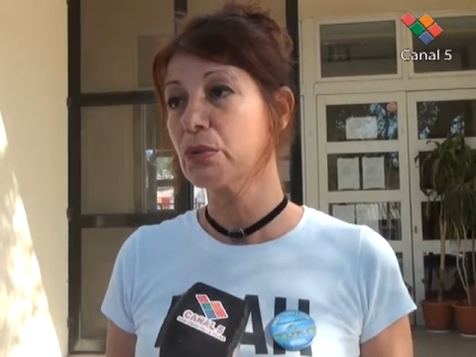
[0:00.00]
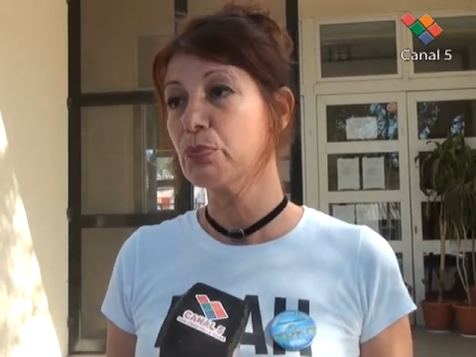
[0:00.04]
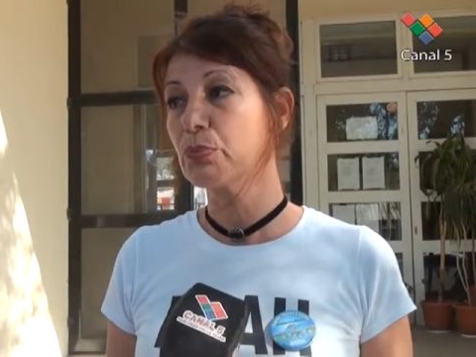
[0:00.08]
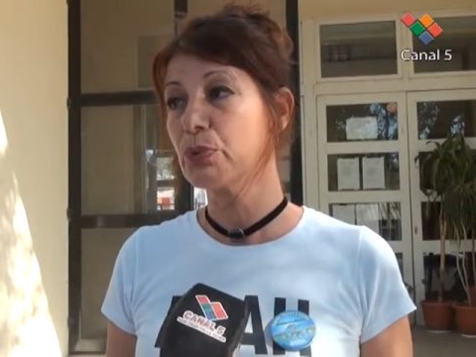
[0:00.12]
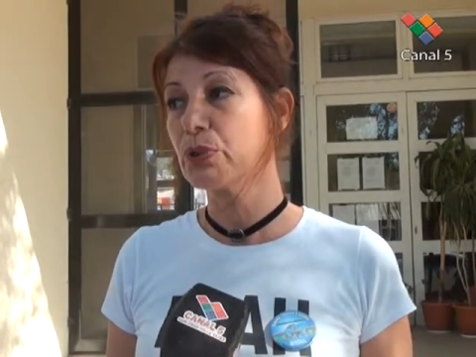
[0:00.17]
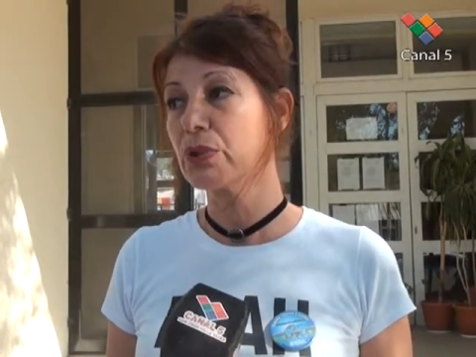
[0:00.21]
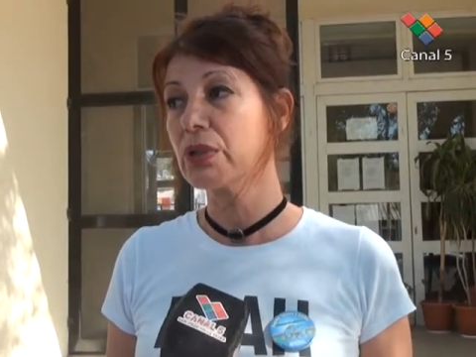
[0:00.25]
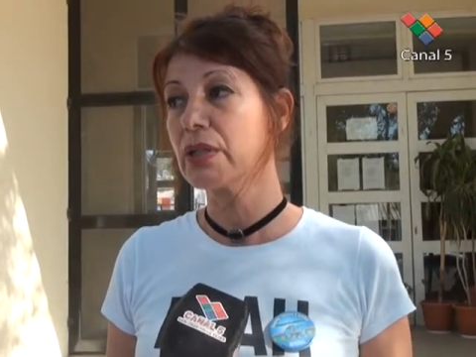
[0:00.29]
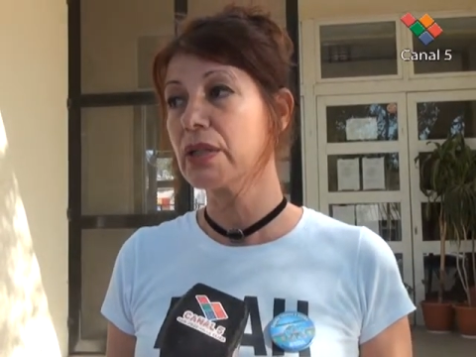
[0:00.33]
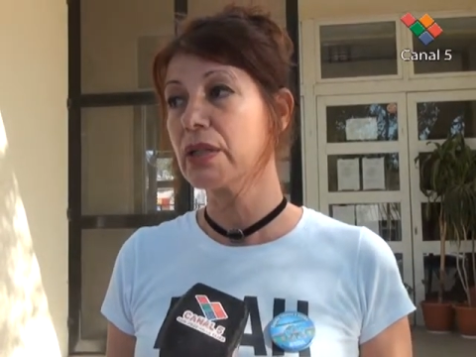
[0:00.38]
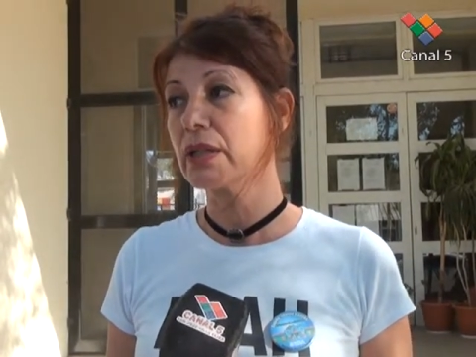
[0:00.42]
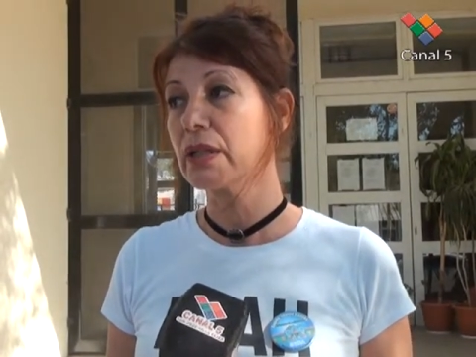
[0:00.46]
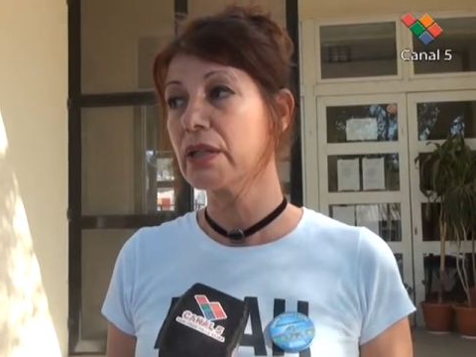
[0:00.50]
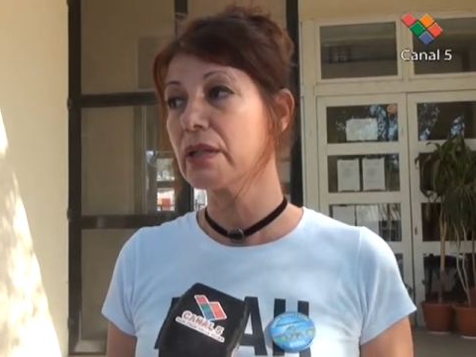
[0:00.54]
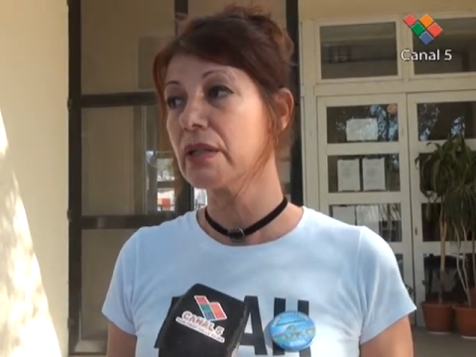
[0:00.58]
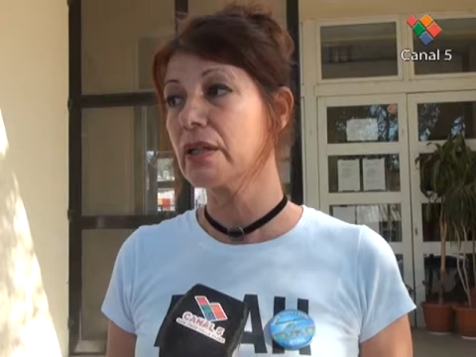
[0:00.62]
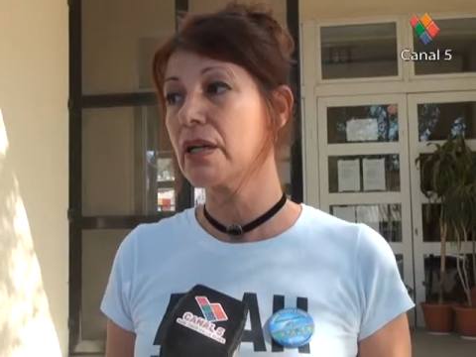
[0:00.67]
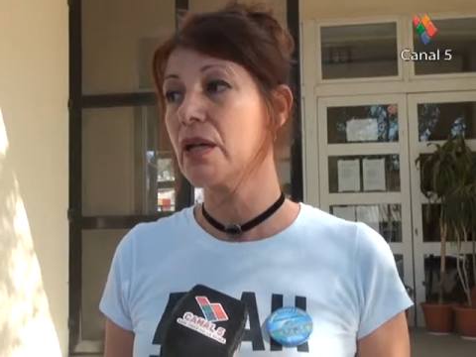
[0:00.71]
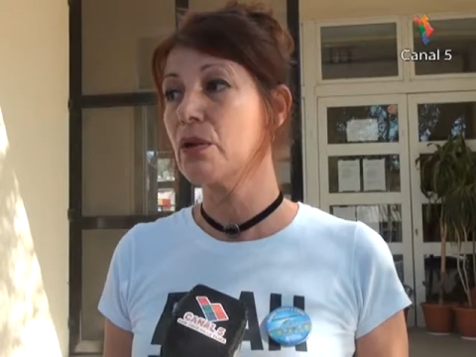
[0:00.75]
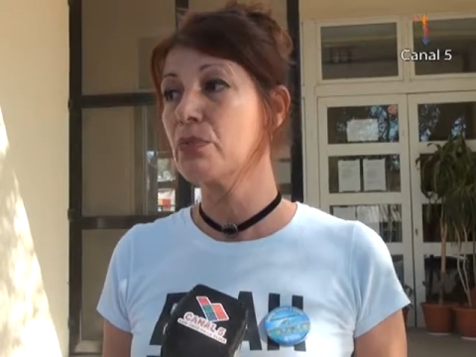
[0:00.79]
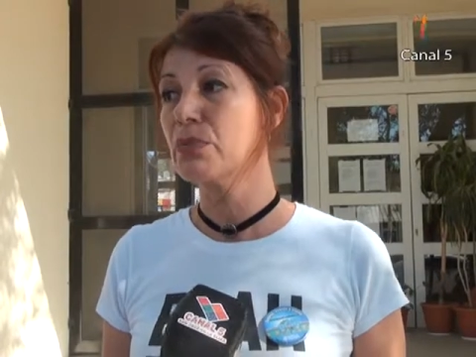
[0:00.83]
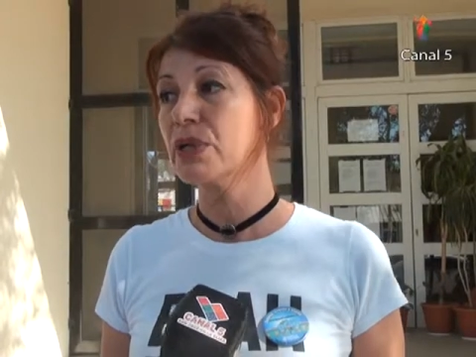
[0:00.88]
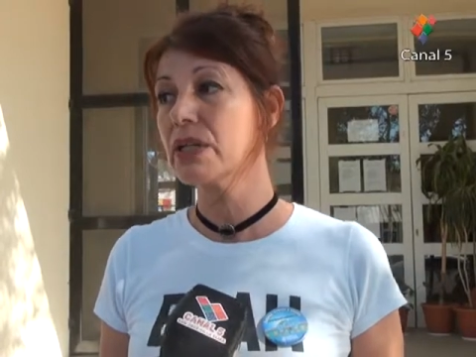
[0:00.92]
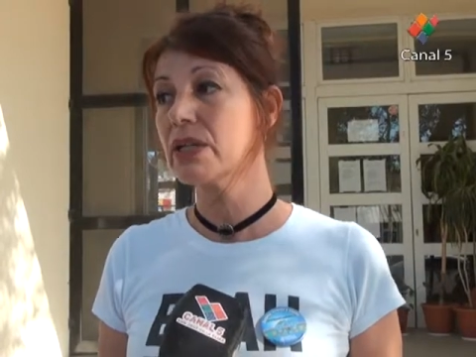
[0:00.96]
porque
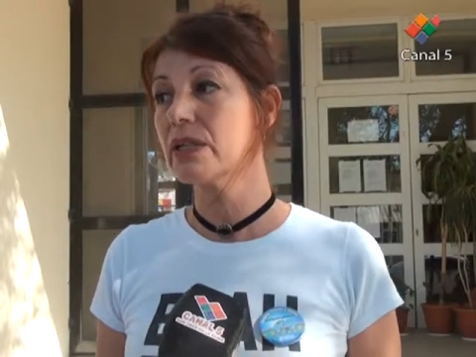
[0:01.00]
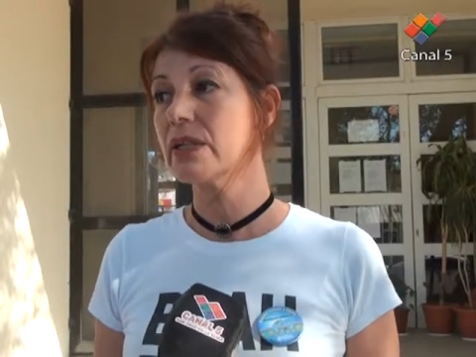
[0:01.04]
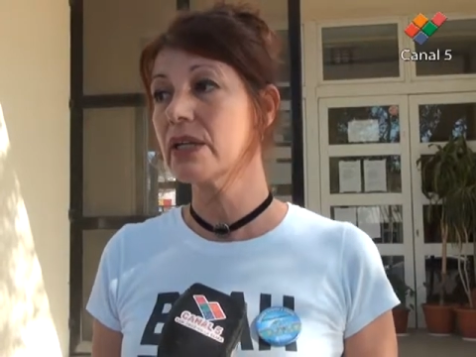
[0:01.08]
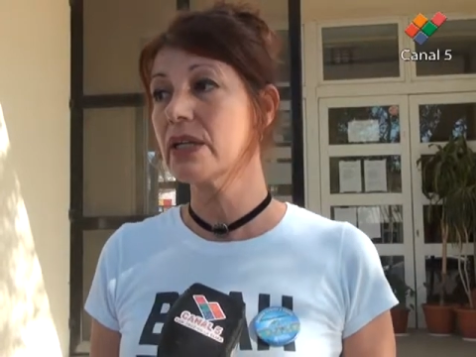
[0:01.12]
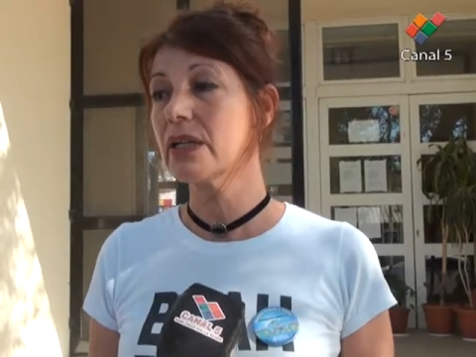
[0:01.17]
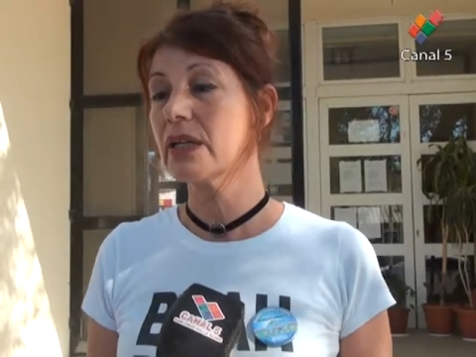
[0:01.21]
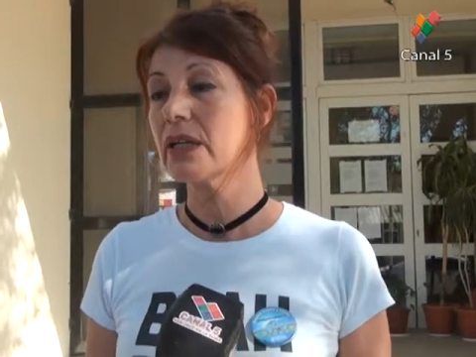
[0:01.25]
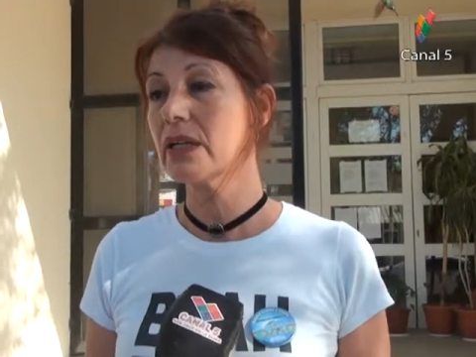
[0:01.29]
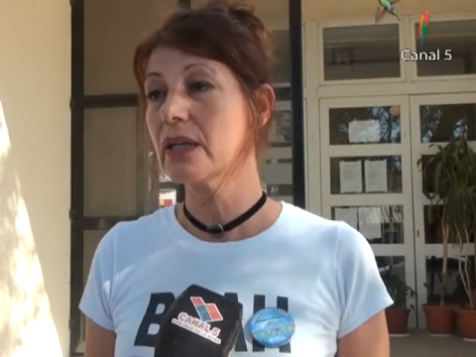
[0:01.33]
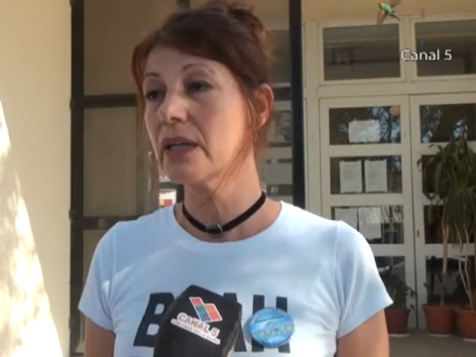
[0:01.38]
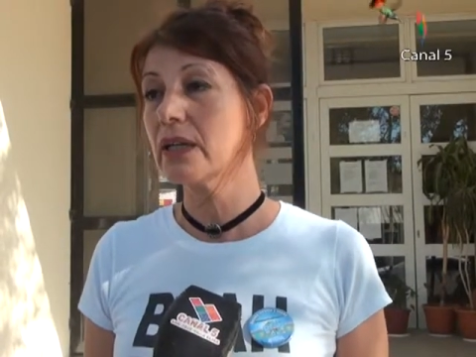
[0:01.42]
realmente